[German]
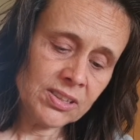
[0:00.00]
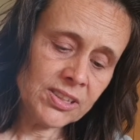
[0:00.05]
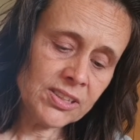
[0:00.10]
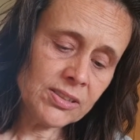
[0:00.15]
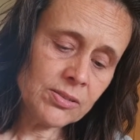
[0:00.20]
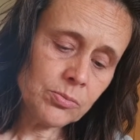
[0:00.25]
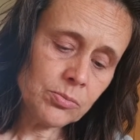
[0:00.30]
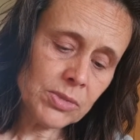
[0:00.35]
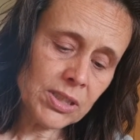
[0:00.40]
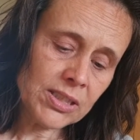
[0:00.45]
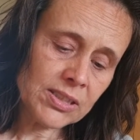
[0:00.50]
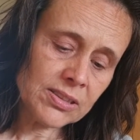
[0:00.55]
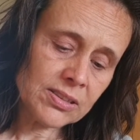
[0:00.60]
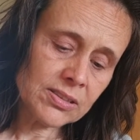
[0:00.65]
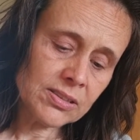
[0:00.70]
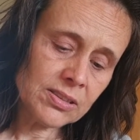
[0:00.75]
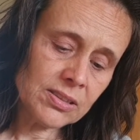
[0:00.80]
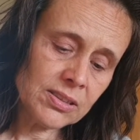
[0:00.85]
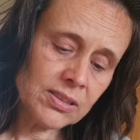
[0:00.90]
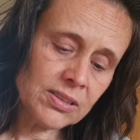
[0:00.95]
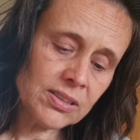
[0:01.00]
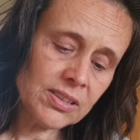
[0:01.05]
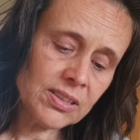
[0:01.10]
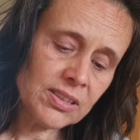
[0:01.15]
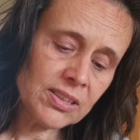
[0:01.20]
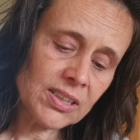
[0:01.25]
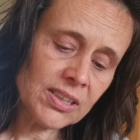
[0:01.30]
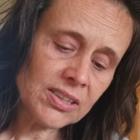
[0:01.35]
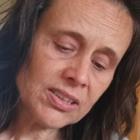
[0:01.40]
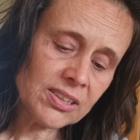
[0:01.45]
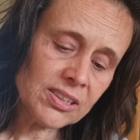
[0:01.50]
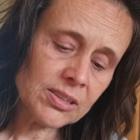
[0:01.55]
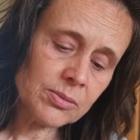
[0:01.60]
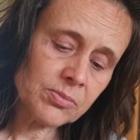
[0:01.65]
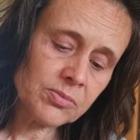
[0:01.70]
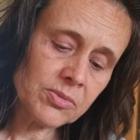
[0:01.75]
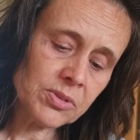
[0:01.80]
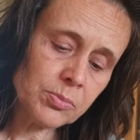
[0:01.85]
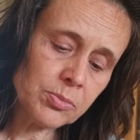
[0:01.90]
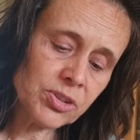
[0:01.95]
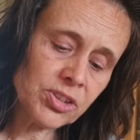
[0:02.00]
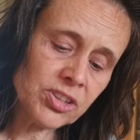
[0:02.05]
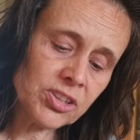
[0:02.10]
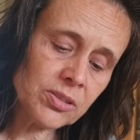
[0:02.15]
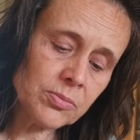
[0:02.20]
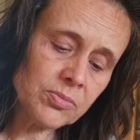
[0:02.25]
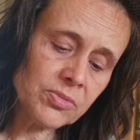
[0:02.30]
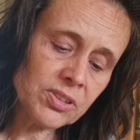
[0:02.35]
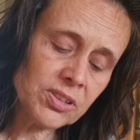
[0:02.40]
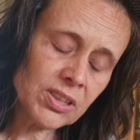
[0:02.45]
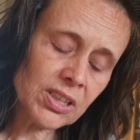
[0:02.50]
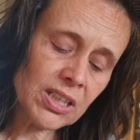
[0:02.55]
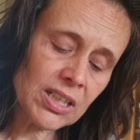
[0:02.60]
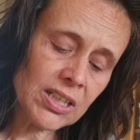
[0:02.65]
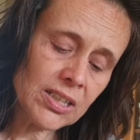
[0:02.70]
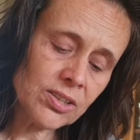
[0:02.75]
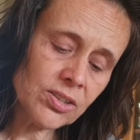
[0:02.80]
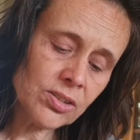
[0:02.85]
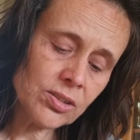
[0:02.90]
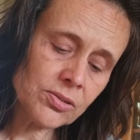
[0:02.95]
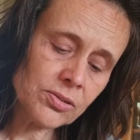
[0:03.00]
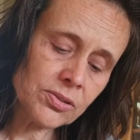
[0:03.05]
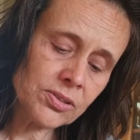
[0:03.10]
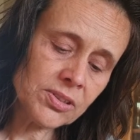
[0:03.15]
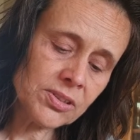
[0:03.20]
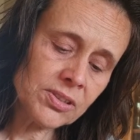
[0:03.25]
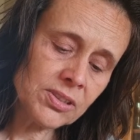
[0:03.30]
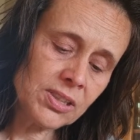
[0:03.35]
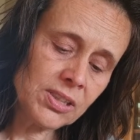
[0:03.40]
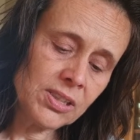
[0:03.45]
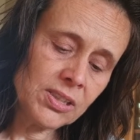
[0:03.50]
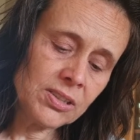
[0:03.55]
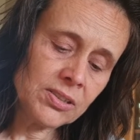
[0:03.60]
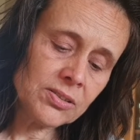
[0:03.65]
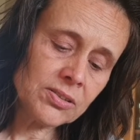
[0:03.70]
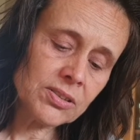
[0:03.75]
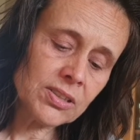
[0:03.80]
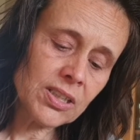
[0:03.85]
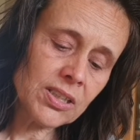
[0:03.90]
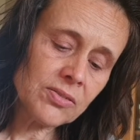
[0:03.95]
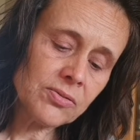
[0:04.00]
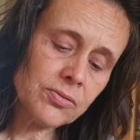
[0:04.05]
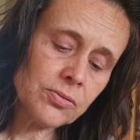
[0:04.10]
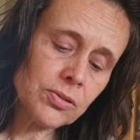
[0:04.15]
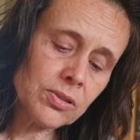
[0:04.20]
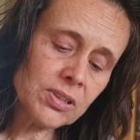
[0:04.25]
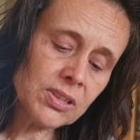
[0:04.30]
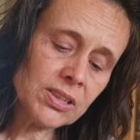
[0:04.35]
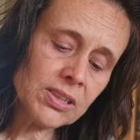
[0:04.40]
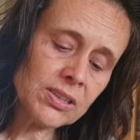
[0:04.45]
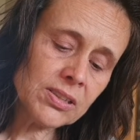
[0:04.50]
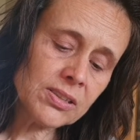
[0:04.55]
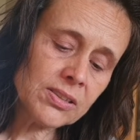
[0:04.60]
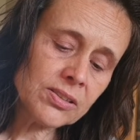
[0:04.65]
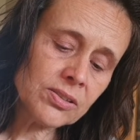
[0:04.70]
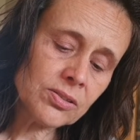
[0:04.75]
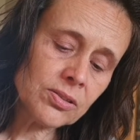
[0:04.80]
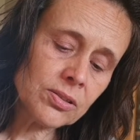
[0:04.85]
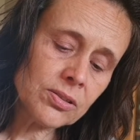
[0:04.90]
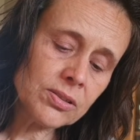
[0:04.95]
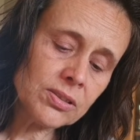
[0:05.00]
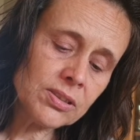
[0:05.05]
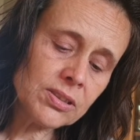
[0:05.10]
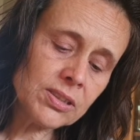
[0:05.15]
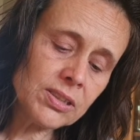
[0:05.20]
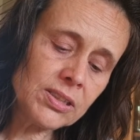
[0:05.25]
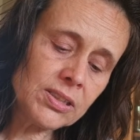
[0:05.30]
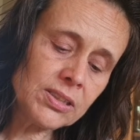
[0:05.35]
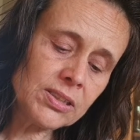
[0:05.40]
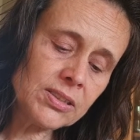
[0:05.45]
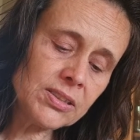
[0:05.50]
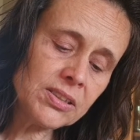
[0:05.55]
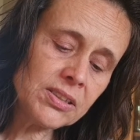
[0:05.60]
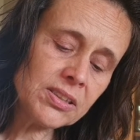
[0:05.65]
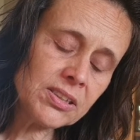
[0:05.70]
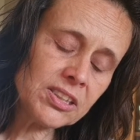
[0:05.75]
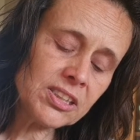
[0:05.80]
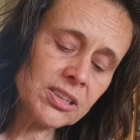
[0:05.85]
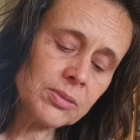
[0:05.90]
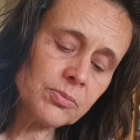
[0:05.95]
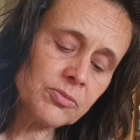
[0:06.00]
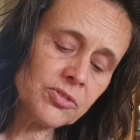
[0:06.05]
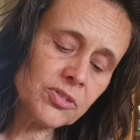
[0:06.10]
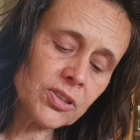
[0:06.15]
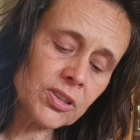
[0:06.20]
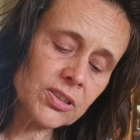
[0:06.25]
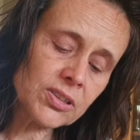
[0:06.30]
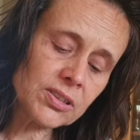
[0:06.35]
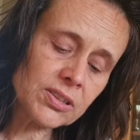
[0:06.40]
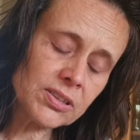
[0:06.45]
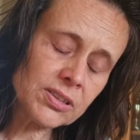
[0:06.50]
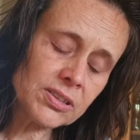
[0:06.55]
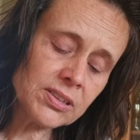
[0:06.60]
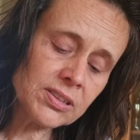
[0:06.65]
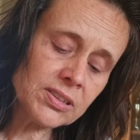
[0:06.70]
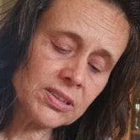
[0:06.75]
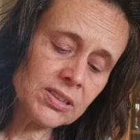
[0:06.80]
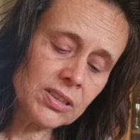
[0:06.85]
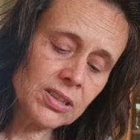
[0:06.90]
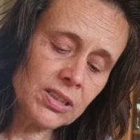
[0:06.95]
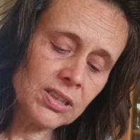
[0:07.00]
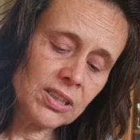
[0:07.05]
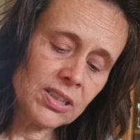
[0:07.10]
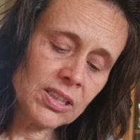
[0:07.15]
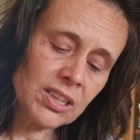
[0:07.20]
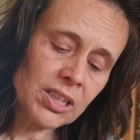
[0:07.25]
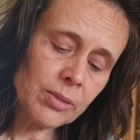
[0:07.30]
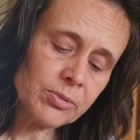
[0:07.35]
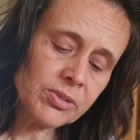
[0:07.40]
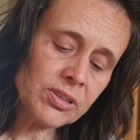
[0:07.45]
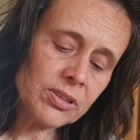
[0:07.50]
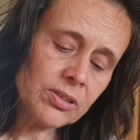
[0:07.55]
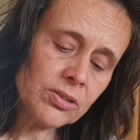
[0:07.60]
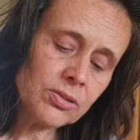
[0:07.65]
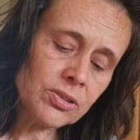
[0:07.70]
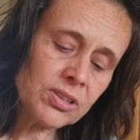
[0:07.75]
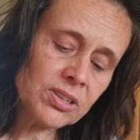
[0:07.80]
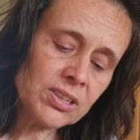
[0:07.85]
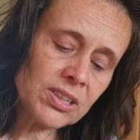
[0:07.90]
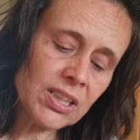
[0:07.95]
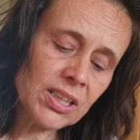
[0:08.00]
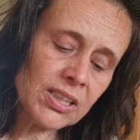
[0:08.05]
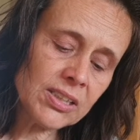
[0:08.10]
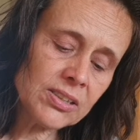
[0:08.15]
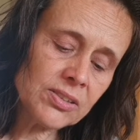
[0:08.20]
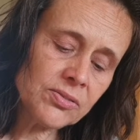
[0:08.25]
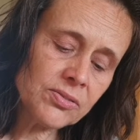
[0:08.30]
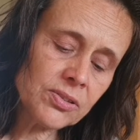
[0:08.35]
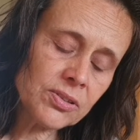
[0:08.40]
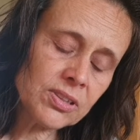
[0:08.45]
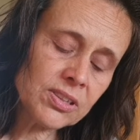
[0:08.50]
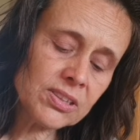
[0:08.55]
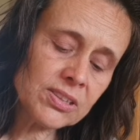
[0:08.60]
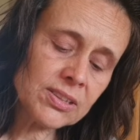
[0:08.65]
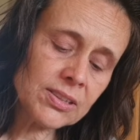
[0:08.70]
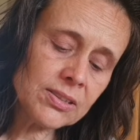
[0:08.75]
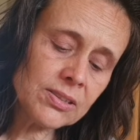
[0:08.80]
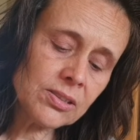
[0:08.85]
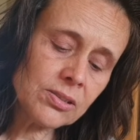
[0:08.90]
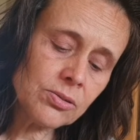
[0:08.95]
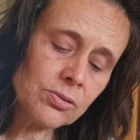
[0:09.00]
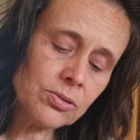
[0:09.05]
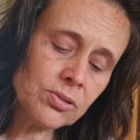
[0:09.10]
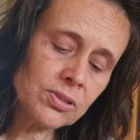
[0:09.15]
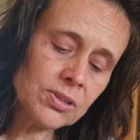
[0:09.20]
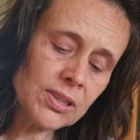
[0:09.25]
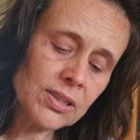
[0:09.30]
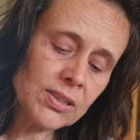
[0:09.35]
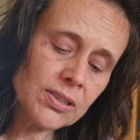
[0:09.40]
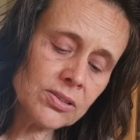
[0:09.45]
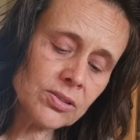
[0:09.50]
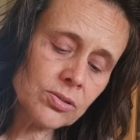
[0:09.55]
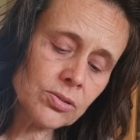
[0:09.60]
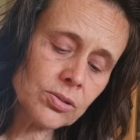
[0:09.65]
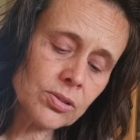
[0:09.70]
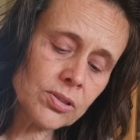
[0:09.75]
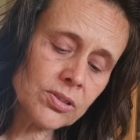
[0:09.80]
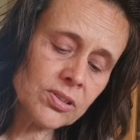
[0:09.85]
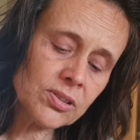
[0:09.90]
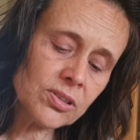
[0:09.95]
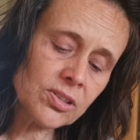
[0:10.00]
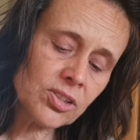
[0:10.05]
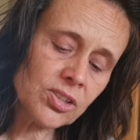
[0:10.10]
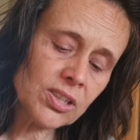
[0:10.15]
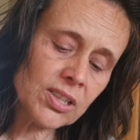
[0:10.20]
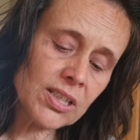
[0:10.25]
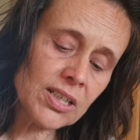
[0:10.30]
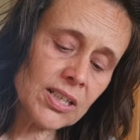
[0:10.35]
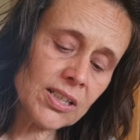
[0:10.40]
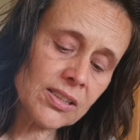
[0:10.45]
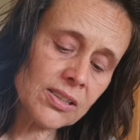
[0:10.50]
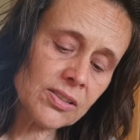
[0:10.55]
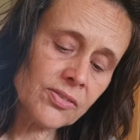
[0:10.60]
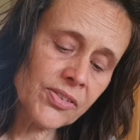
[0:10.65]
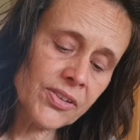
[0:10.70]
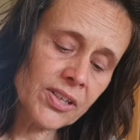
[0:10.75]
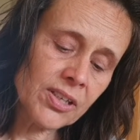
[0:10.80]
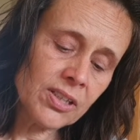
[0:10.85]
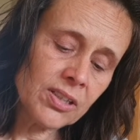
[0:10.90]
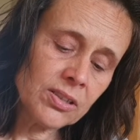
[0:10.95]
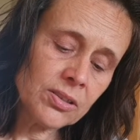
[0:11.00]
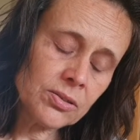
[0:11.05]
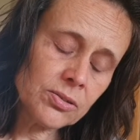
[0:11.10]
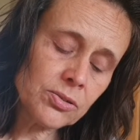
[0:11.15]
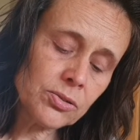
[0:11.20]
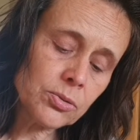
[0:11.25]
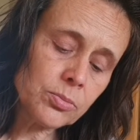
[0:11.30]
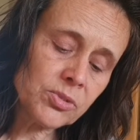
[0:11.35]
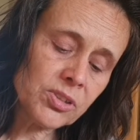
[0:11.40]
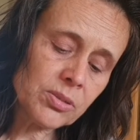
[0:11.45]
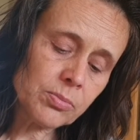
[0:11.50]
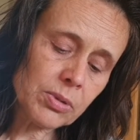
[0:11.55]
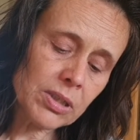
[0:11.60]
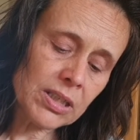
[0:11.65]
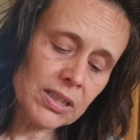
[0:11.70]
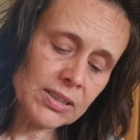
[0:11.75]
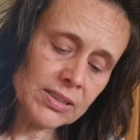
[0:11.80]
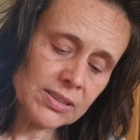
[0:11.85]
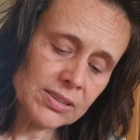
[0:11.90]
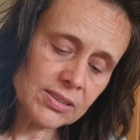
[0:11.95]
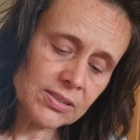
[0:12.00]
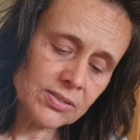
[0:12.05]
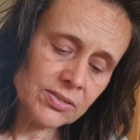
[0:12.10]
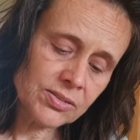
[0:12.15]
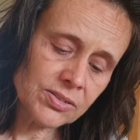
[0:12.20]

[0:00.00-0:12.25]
Diesen Mann, der nach dem bestimmten Ratschluss und nach Vorkenntnis Gottes hingegeben worden ist, habt ihr durch die Hand vom Gesetzlosen an das Kreuz geschlagen und umgebracht.